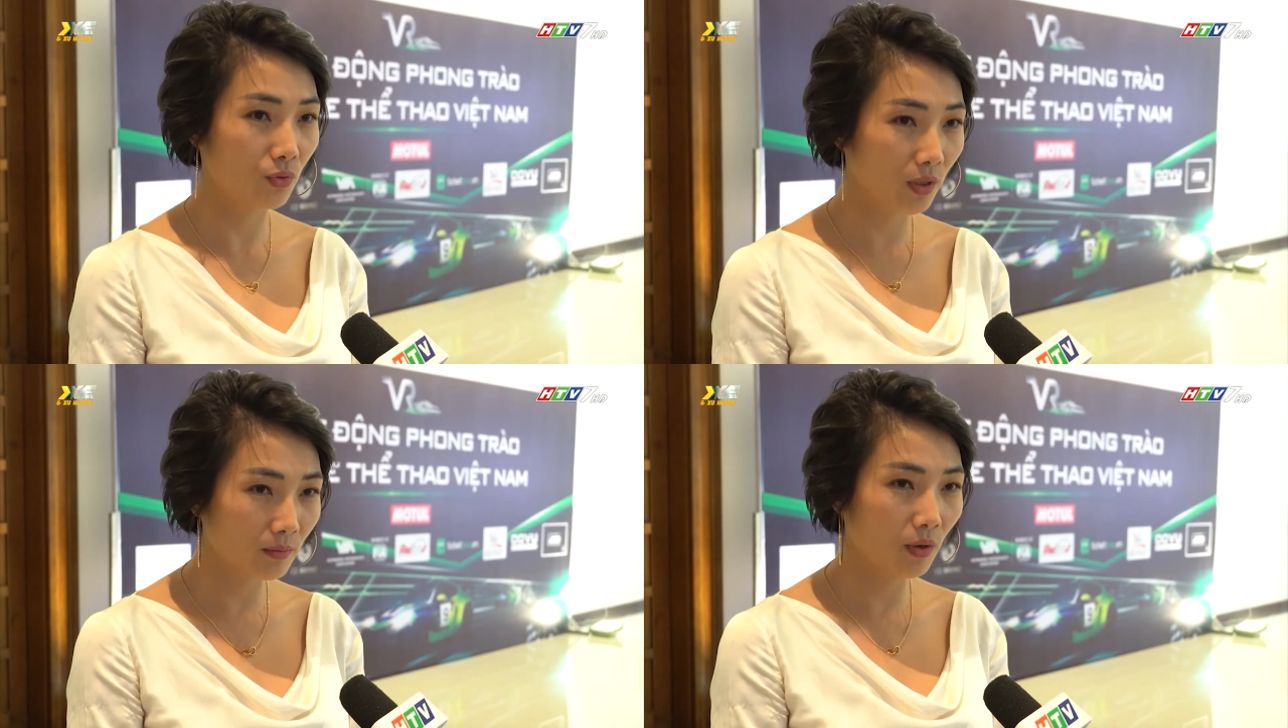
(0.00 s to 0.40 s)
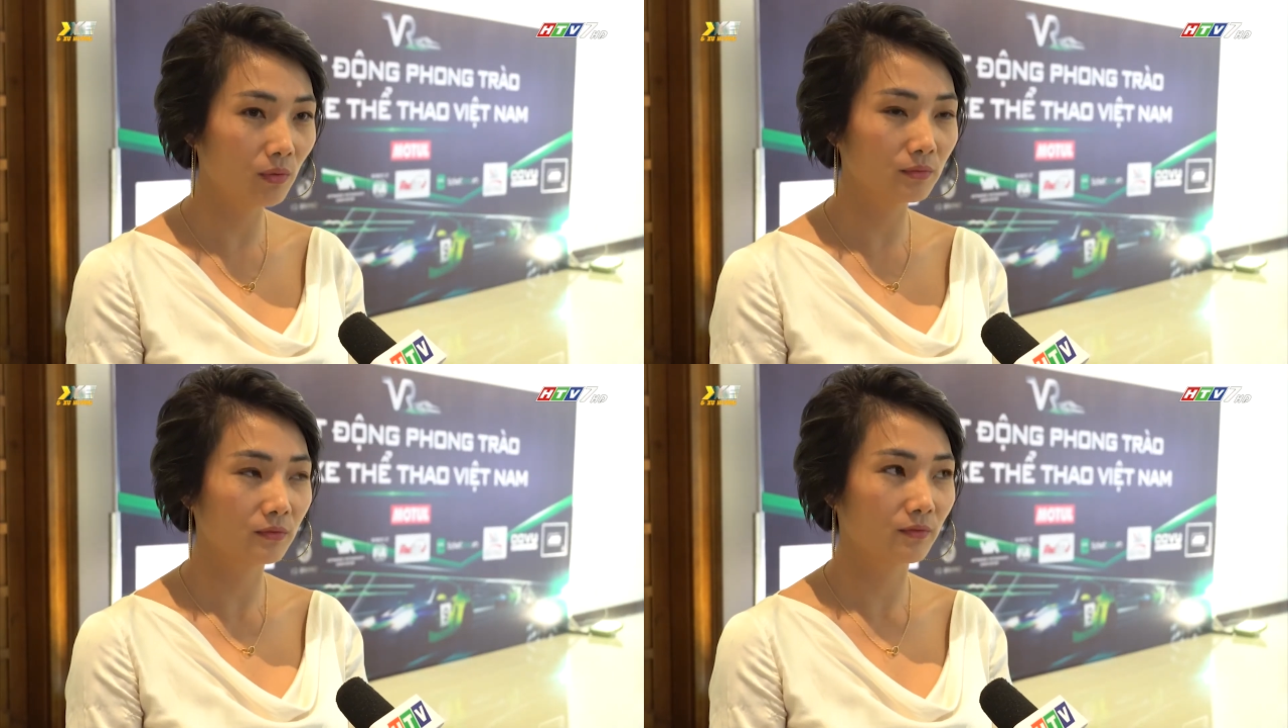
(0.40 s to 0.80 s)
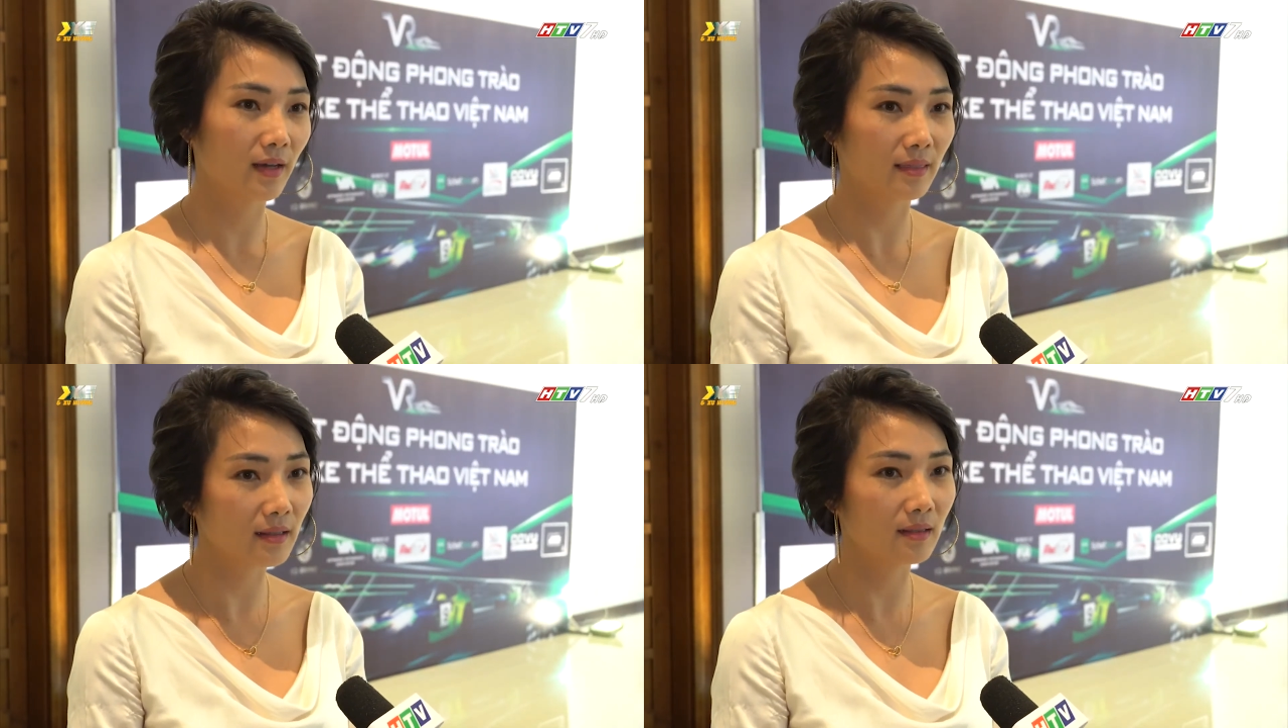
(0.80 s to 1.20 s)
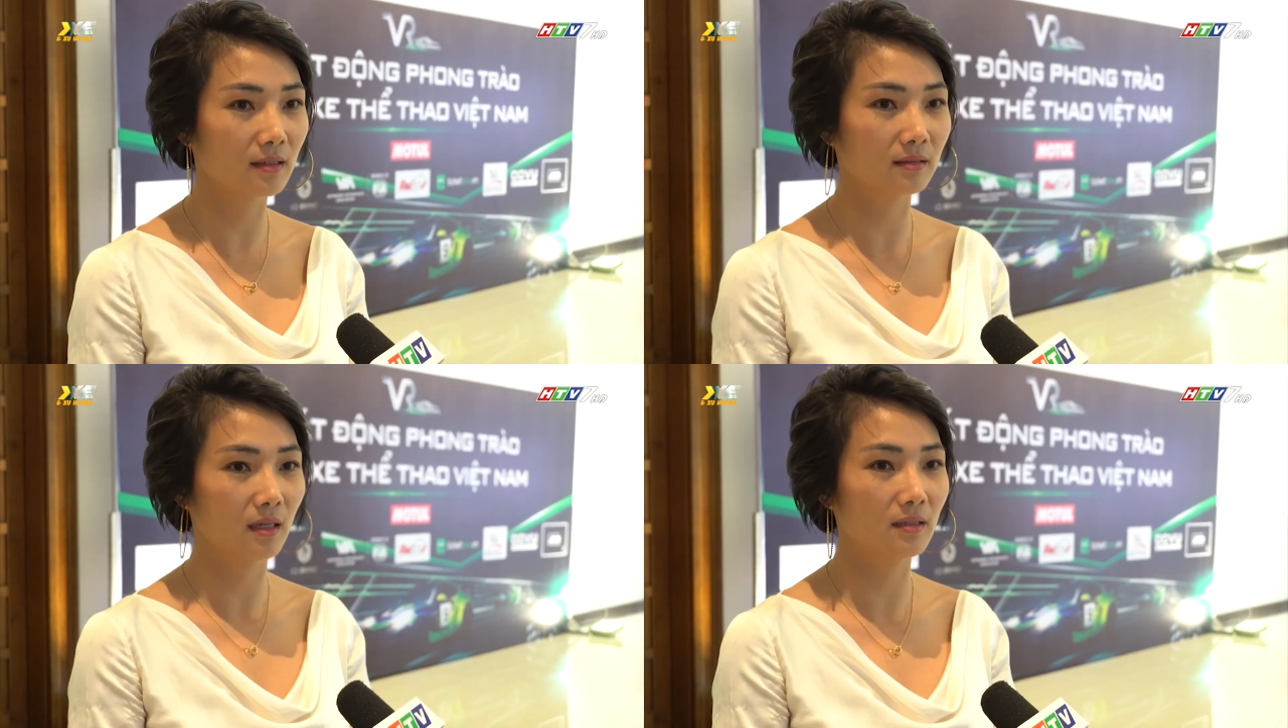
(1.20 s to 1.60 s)
chuyên môn và tinh
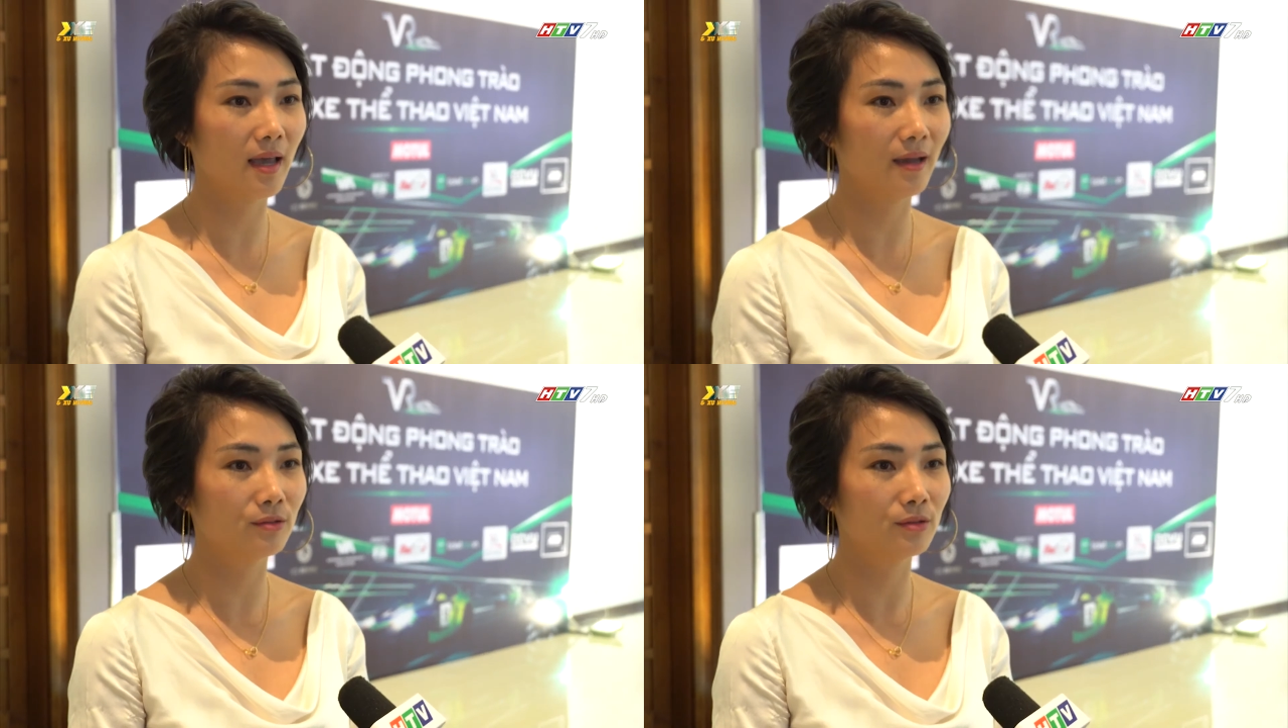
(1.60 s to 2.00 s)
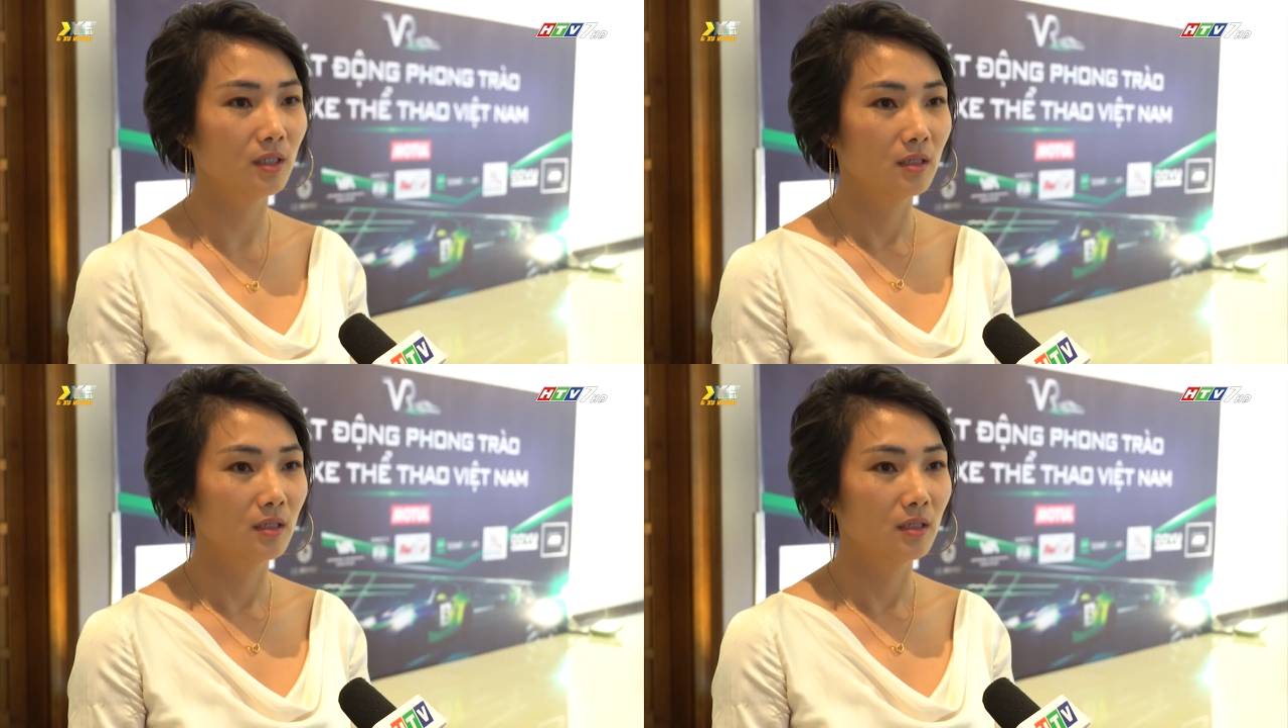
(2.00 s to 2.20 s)
thần thể thao